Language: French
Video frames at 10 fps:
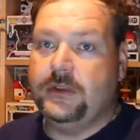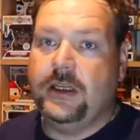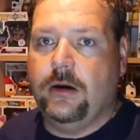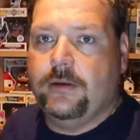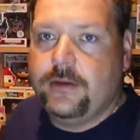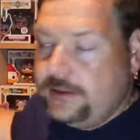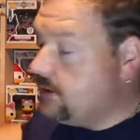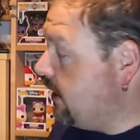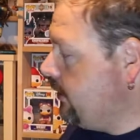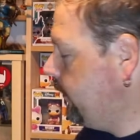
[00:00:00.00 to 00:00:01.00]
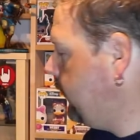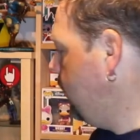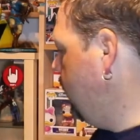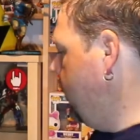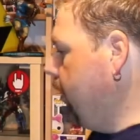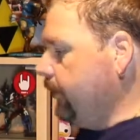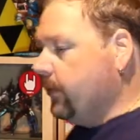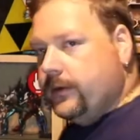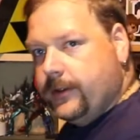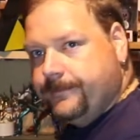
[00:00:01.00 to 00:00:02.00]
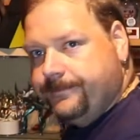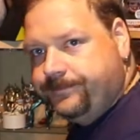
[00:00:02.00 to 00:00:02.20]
des grandes, des giants. Donc,